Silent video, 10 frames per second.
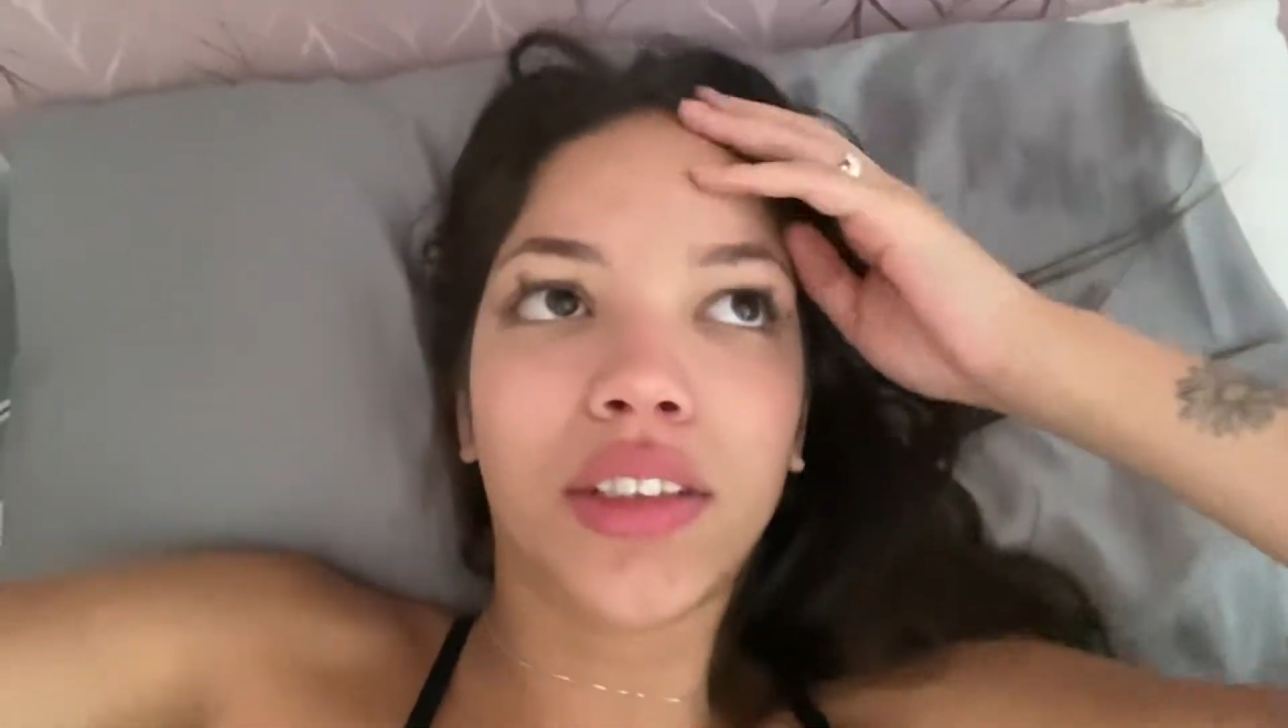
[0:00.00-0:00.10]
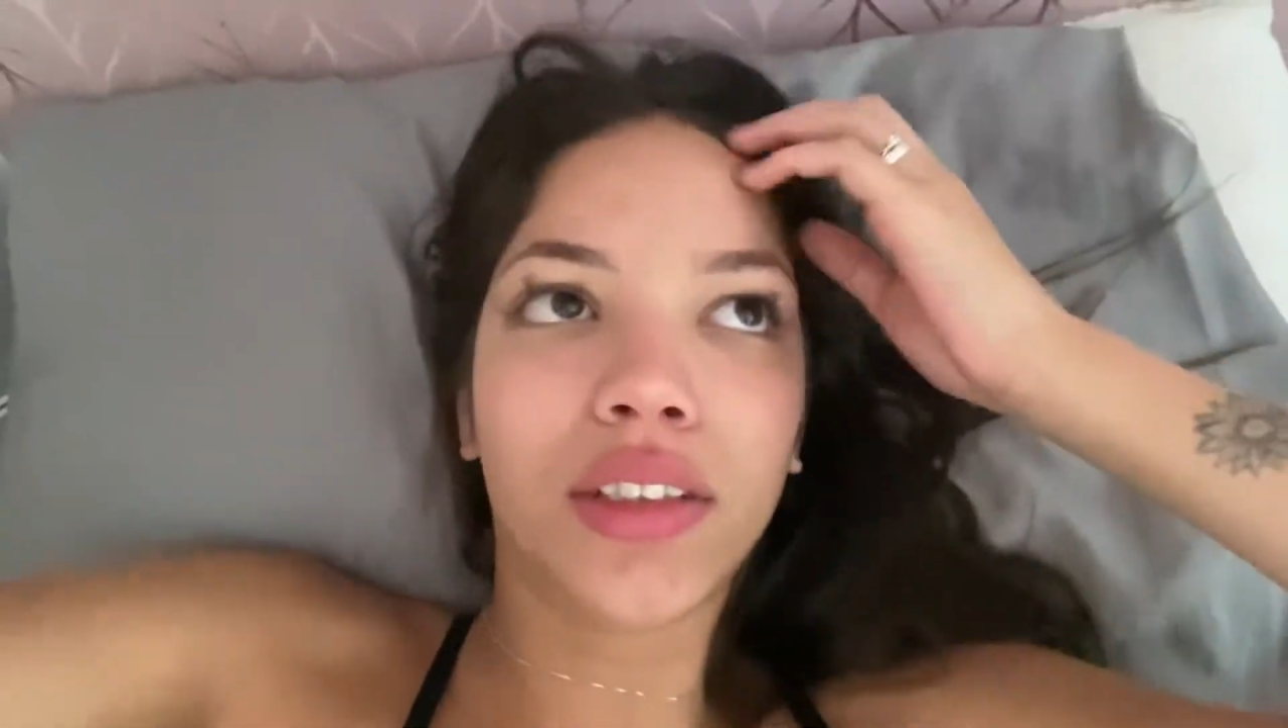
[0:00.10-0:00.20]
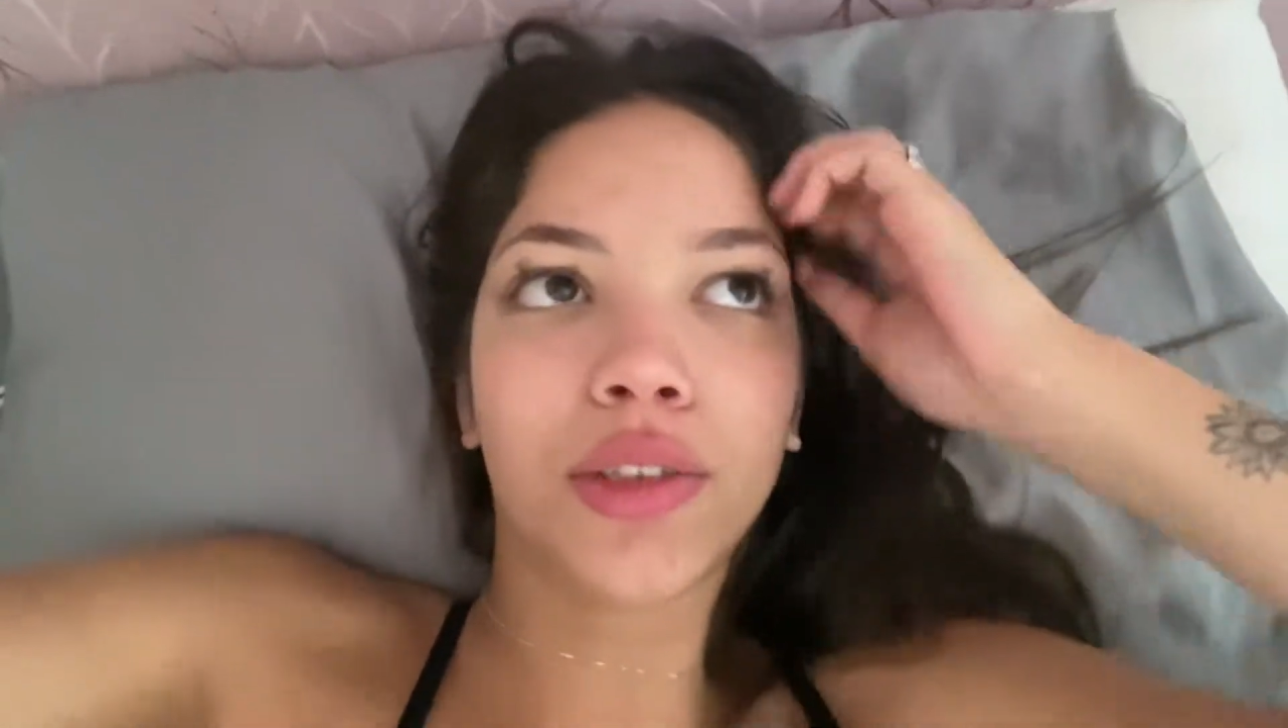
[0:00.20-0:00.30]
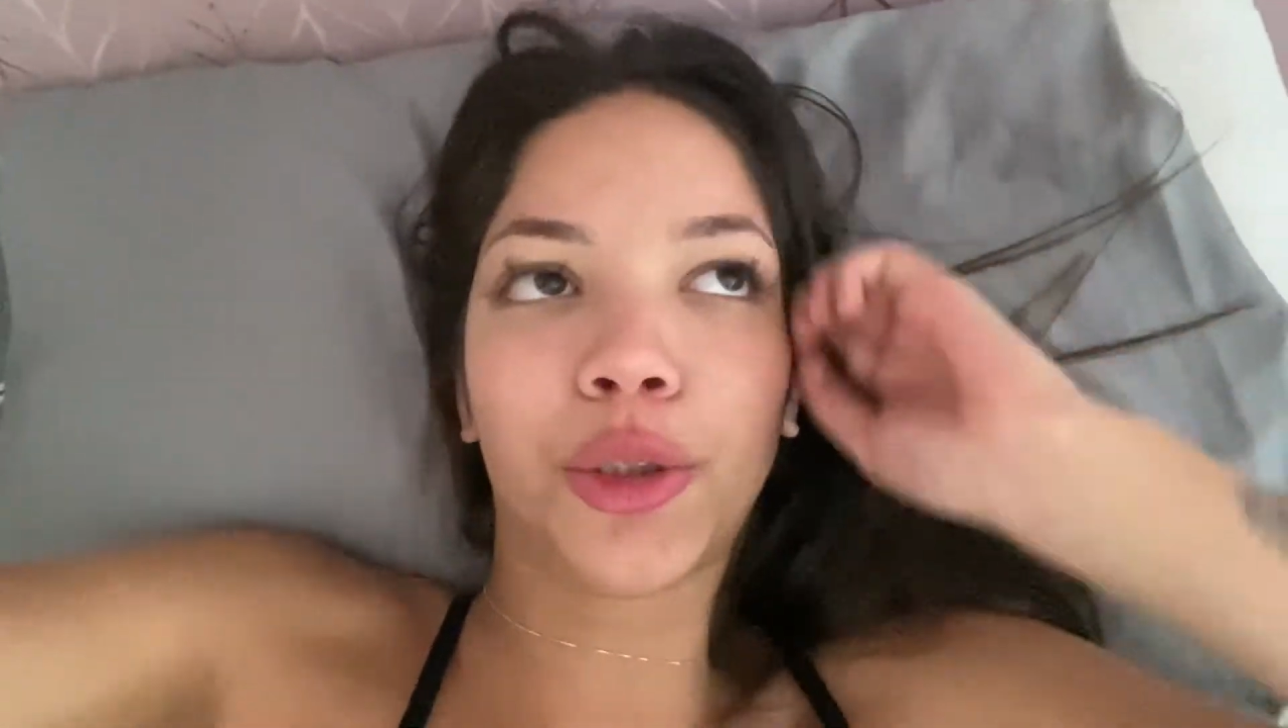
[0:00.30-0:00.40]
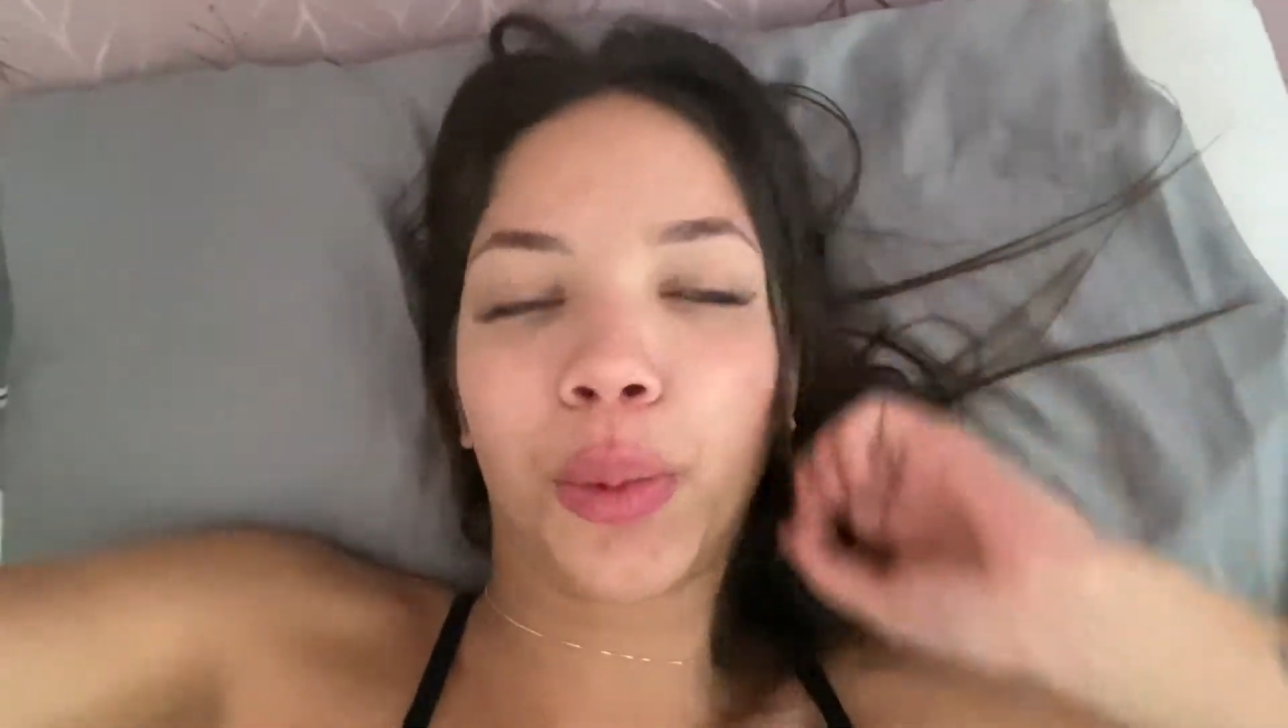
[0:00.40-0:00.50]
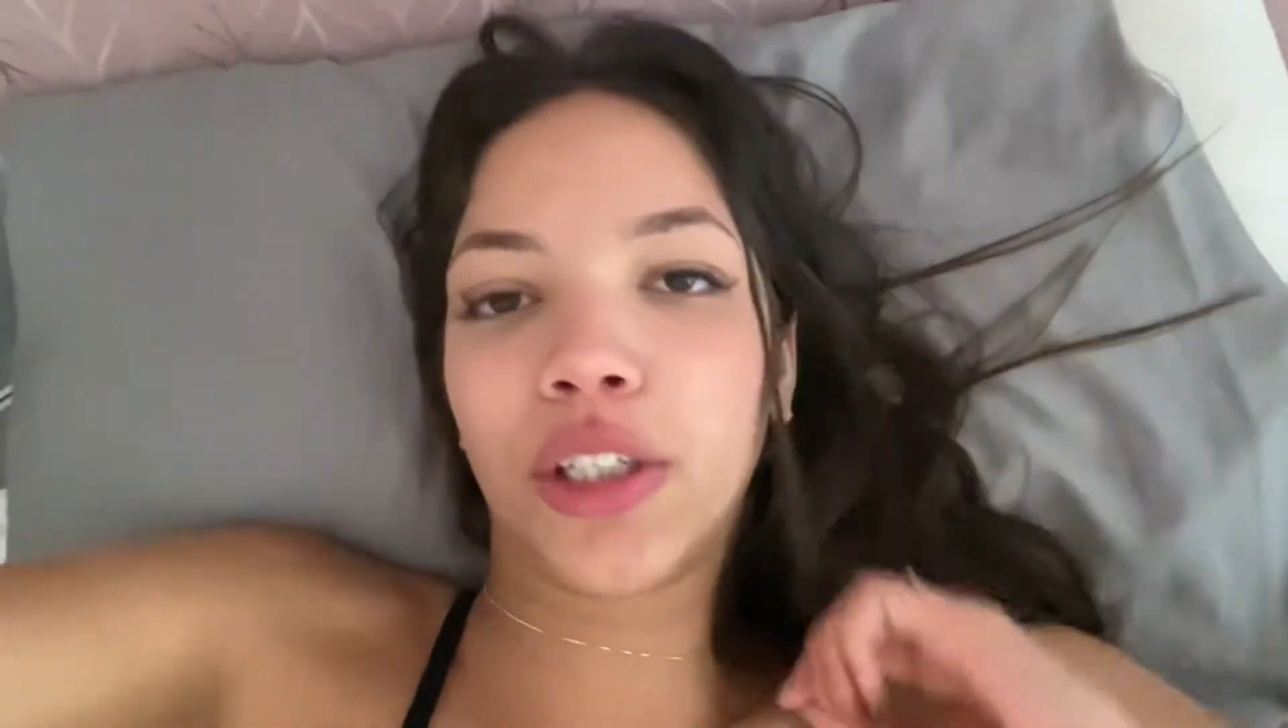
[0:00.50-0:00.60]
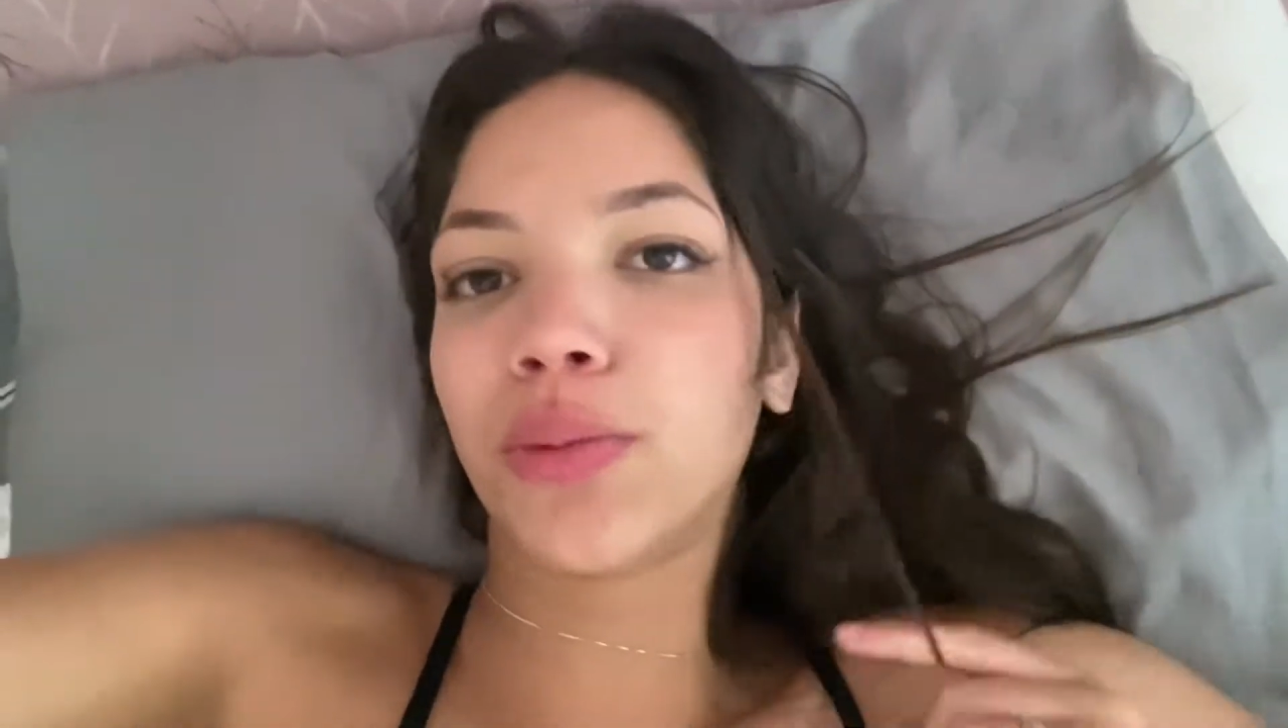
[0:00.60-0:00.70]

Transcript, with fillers: então, tipo, é de